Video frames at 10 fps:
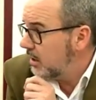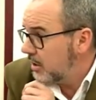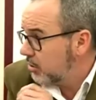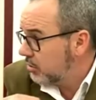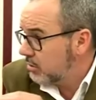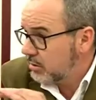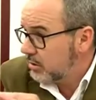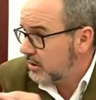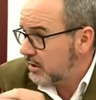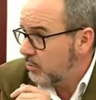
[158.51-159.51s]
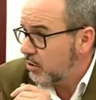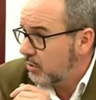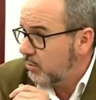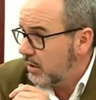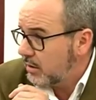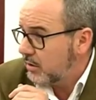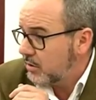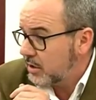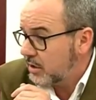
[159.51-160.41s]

Y en eso estamos convencidos.